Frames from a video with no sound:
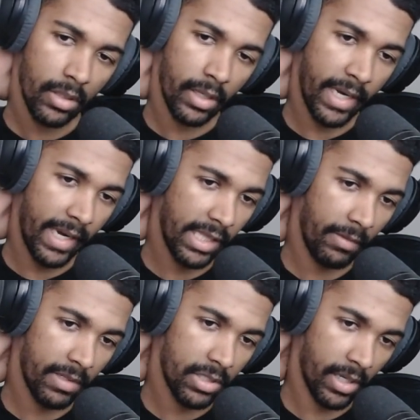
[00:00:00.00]
era gente
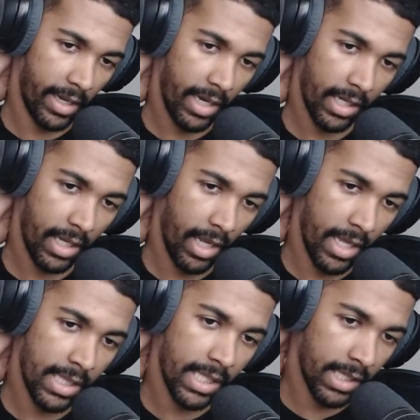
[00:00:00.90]
visionaria que
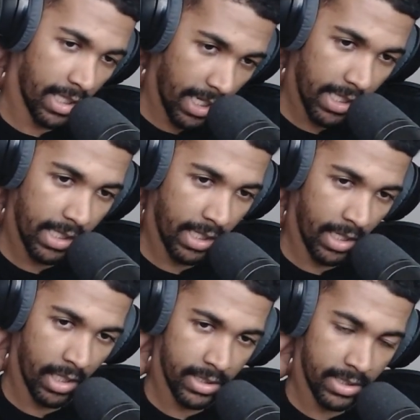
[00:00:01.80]
entendía de
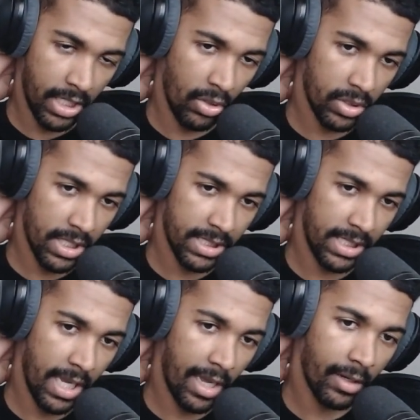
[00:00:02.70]
que si no se
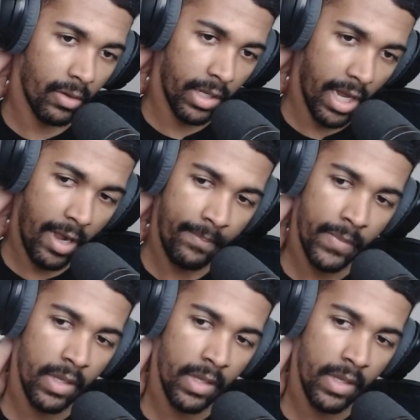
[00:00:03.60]
hacía algo ya,